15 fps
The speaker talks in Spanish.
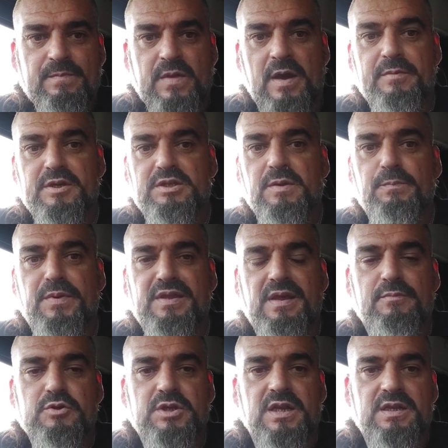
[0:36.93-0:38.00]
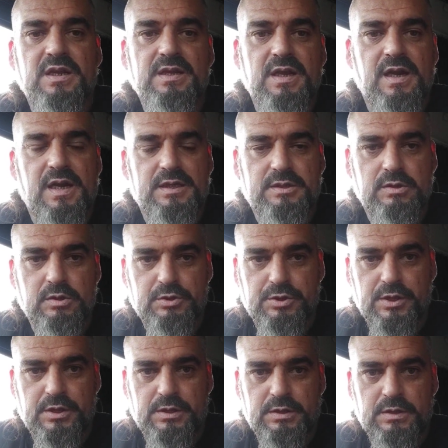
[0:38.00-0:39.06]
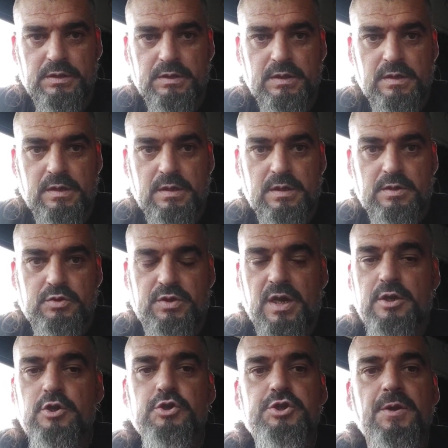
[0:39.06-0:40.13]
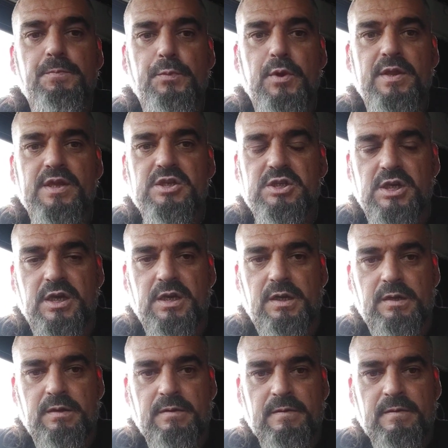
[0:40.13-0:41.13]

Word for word: A ver si empezamos a entender las cosas. O sea, no se puede ser